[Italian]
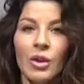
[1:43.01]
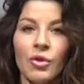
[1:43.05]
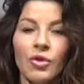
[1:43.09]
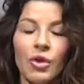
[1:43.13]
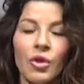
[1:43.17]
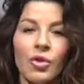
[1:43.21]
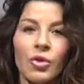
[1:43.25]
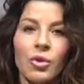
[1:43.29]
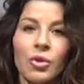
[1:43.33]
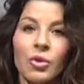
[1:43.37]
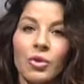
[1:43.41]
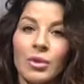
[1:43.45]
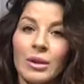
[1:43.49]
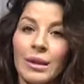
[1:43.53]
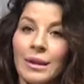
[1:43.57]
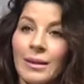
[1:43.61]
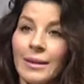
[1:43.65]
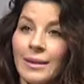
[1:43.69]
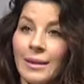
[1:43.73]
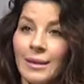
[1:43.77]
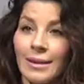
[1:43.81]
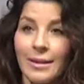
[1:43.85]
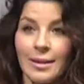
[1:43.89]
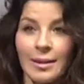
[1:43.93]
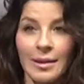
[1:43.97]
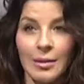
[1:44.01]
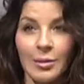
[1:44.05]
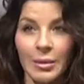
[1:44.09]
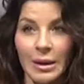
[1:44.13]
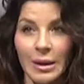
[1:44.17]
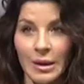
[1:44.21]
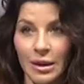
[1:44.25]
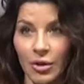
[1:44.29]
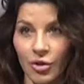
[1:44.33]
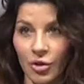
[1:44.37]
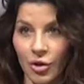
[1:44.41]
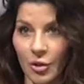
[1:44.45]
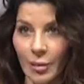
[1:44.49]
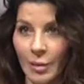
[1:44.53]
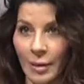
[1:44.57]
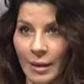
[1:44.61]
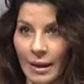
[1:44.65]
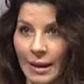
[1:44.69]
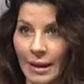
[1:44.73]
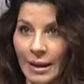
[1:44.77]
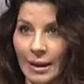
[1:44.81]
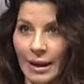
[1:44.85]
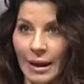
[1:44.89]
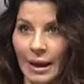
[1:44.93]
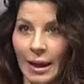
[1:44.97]
Ci sono tantissime
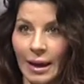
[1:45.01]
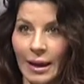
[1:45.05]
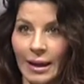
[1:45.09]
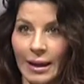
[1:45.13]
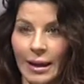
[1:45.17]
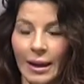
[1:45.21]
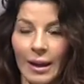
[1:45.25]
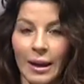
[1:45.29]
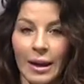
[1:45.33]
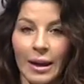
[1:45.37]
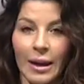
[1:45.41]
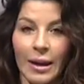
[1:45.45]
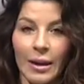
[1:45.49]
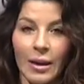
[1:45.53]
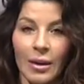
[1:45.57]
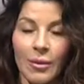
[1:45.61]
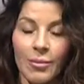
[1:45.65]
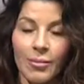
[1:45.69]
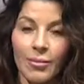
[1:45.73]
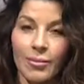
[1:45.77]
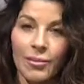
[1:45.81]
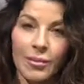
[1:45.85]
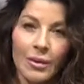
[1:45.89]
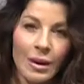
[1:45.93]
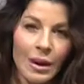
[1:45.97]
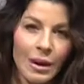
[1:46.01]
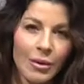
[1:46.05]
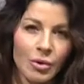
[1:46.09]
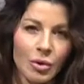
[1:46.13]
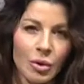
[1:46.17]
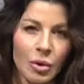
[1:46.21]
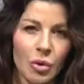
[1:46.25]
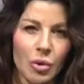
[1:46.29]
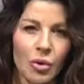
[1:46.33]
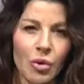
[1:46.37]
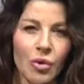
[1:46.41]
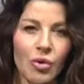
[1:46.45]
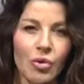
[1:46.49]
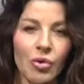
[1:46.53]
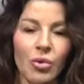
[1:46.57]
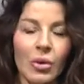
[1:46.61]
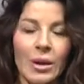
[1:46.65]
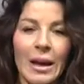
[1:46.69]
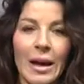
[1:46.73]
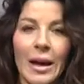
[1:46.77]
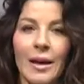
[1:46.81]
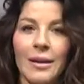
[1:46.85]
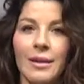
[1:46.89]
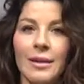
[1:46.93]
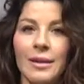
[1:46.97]
discipline che lavorano
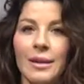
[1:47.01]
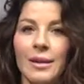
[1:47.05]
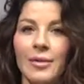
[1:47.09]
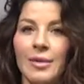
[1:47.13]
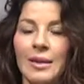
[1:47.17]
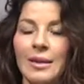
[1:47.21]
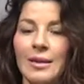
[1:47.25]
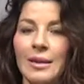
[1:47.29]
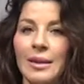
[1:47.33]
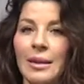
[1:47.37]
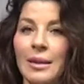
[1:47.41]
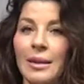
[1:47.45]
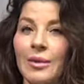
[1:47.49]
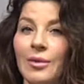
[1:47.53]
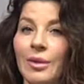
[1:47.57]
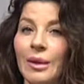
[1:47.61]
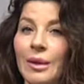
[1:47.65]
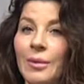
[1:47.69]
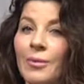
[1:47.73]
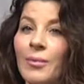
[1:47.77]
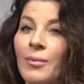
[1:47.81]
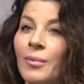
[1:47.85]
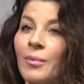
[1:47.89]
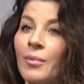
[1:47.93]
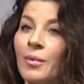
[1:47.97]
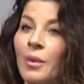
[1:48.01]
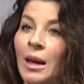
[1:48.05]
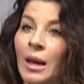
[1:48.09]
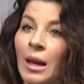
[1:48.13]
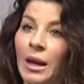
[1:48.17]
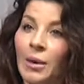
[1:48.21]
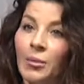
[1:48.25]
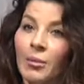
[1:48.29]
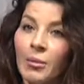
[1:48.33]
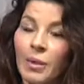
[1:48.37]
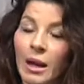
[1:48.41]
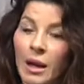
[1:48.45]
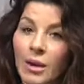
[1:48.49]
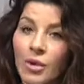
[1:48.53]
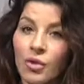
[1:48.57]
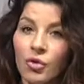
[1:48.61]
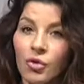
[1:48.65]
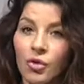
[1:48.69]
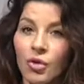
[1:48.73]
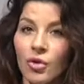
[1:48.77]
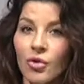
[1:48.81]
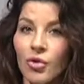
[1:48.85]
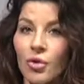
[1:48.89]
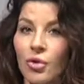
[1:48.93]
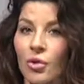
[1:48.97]
sulle arti visivi, ma
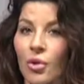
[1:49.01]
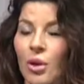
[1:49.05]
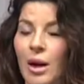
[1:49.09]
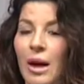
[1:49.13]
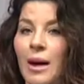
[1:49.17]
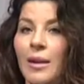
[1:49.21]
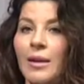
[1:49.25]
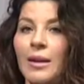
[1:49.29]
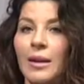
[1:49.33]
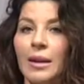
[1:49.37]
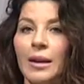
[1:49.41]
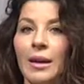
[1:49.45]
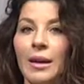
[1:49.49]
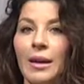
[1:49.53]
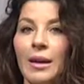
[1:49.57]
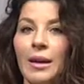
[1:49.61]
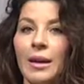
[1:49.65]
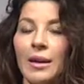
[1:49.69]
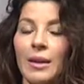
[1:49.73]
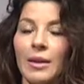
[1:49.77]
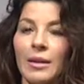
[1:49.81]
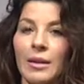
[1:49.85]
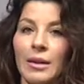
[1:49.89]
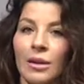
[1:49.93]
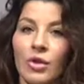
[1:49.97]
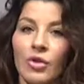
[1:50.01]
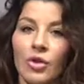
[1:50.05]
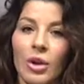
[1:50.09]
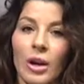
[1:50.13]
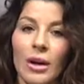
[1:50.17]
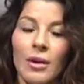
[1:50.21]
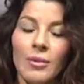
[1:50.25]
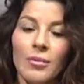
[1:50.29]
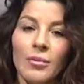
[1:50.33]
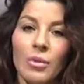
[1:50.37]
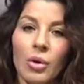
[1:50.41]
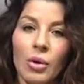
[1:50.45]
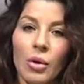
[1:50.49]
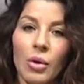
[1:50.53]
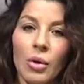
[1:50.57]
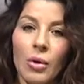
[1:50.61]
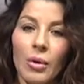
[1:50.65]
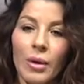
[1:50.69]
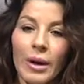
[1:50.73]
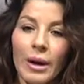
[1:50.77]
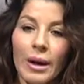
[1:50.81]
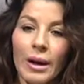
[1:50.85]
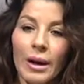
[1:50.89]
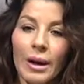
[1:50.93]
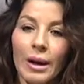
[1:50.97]
ci sono anche
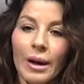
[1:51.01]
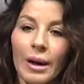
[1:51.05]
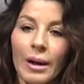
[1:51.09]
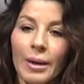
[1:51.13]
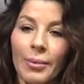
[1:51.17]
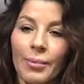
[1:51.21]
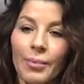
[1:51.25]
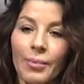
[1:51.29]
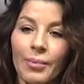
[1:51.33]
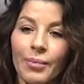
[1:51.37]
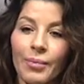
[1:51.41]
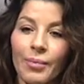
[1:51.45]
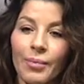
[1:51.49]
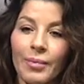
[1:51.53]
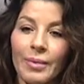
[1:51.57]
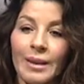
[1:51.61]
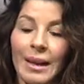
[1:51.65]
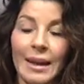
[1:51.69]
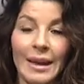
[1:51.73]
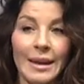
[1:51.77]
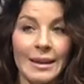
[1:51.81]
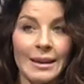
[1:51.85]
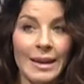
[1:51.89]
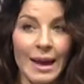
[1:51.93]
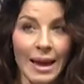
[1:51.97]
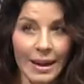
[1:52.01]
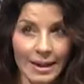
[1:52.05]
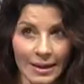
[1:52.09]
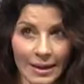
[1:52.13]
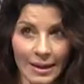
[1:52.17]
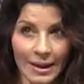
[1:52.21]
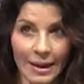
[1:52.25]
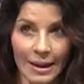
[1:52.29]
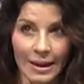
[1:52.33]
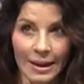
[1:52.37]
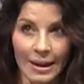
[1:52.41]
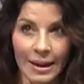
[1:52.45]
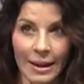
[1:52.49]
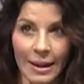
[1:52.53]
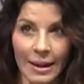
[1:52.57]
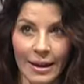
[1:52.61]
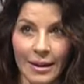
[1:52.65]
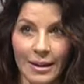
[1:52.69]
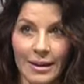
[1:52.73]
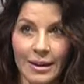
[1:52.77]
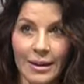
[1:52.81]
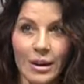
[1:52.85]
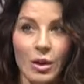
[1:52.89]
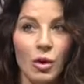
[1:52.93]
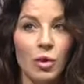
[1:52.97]
diciamo, ehm, delle
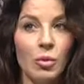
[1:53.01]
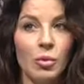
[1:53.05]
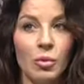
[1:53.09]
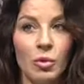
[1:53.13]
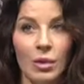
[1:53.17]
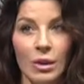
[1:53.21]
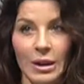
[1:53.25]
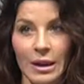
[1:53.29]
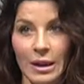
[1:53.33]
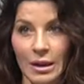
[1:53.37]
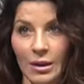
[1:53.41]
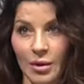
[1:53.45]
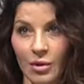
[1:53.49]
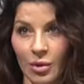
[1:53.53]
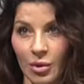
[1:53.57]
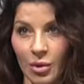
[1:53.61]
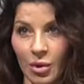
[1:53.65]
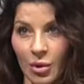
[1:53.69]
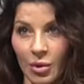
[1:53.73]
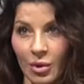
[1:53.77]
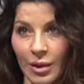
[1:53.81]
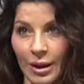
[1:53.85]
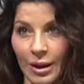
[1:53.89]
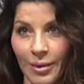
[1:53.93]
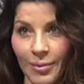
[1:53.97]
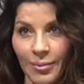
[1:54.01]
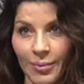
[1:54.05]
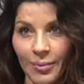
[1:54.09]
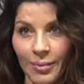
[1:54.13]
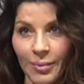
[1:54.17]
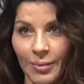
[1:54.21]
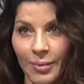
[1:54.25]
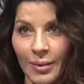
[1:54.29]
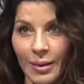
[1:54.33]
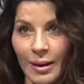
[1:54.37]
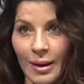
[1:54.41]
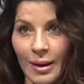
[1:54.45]
tecniche di comunicazione